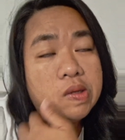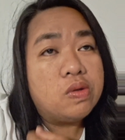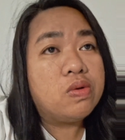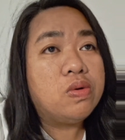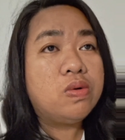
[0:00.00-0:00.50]

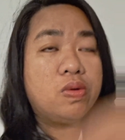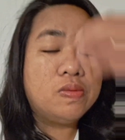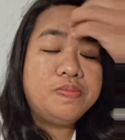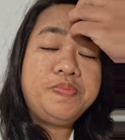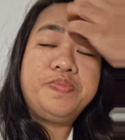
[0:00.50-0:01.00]
So,
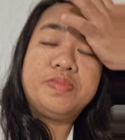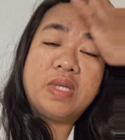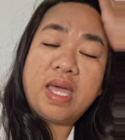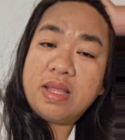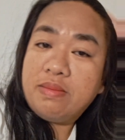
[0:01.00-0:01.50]

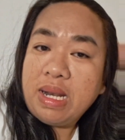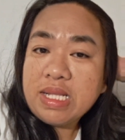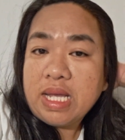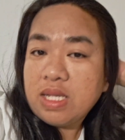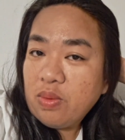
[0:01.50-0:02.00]
ayan, balik
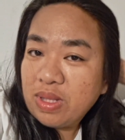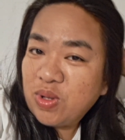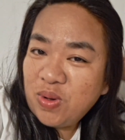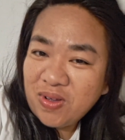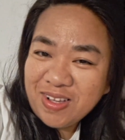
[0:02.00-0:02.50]
tayo sa kwento.